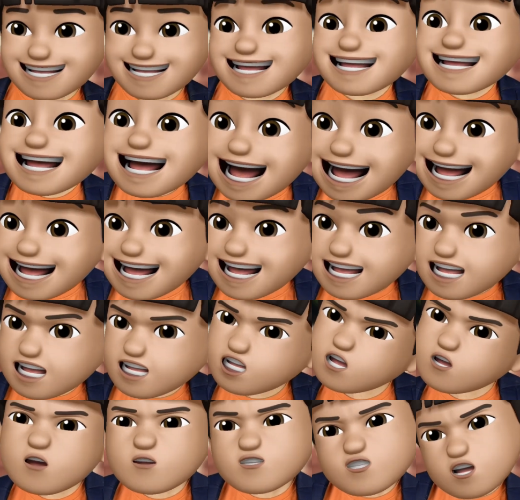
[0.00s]
రే
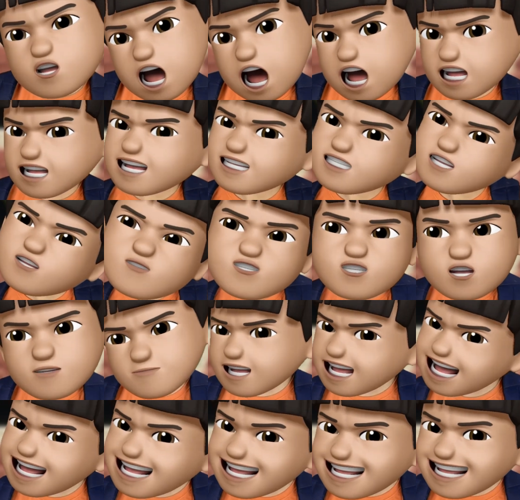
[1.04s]
నీకో షాకింగ్ న్యూస్
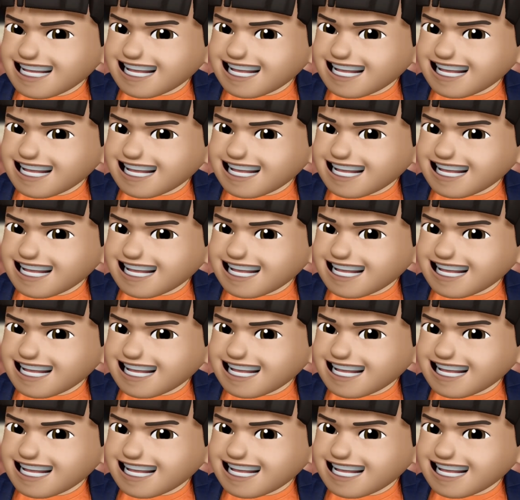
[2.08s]
చెప్పనా